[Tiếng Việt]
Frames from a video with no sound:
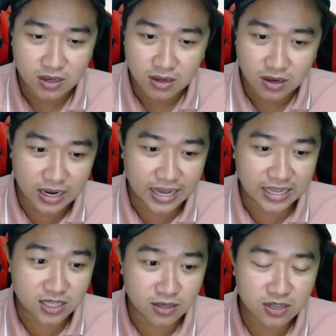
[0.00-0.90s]
là giả
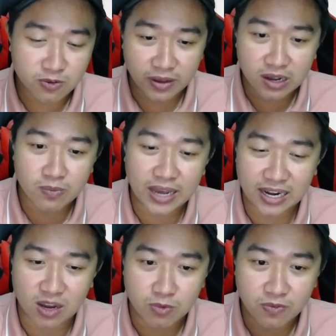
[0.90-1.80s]
sử như quý vị không hài
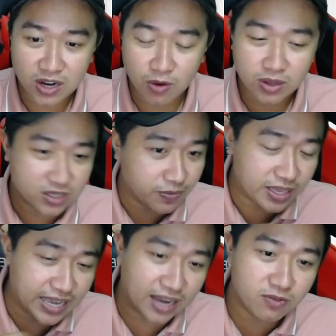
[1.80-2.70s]
lòng quý vị nói là sẽ bị
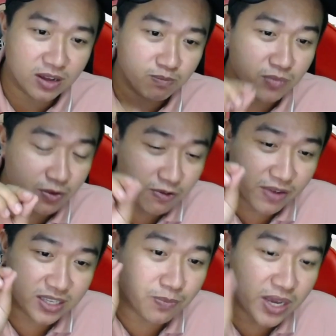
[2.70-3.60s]
chặn và biết quý
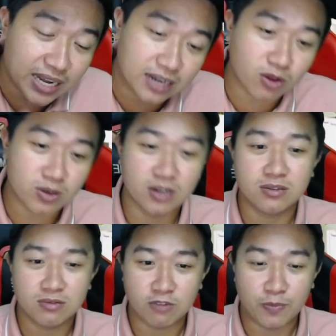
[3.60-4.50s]
vị sẽ biến thành con lương
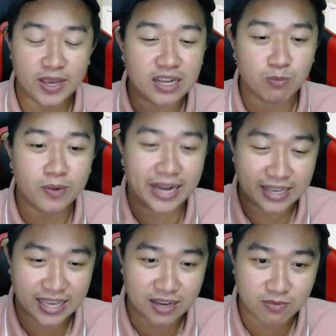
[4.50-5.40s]
và biến thành một cái nạn
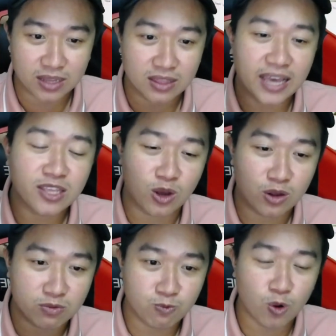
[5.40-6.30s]
nhân mà để cho
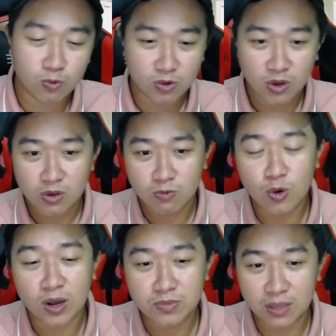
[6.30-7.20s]
họ vu vu
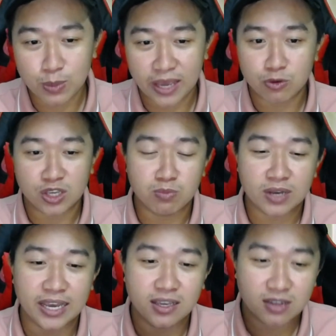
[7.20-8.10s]
khống tiếp theo trong
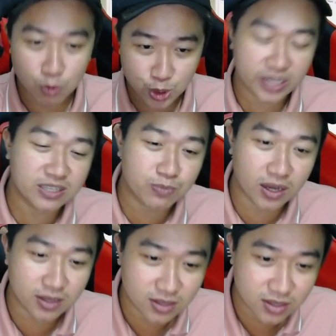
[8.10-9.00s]
cái câu chuyện sắp
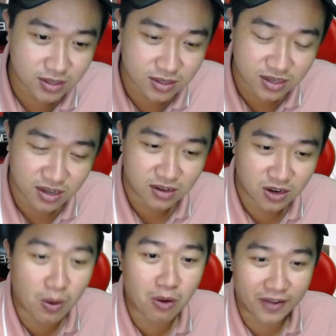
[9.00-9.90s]
tới đúng không quý